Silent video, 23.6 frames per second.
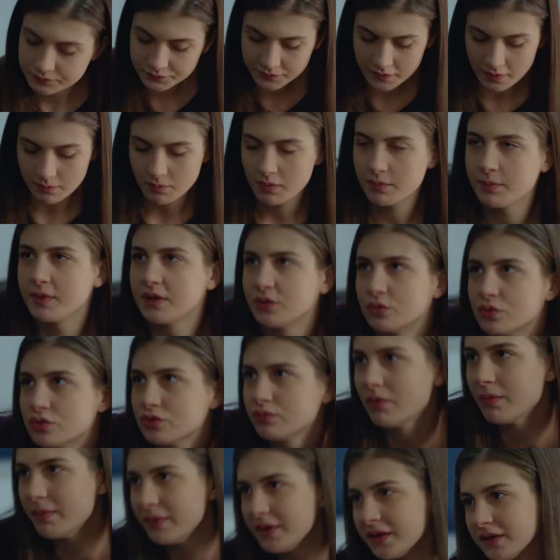Tamam
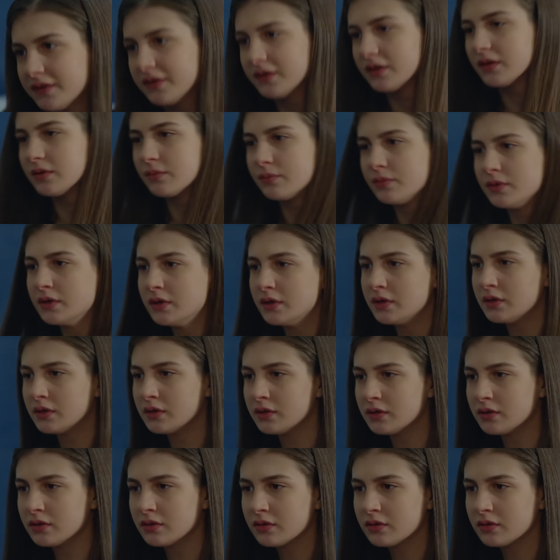Edoş'um hemen arayalım. Çok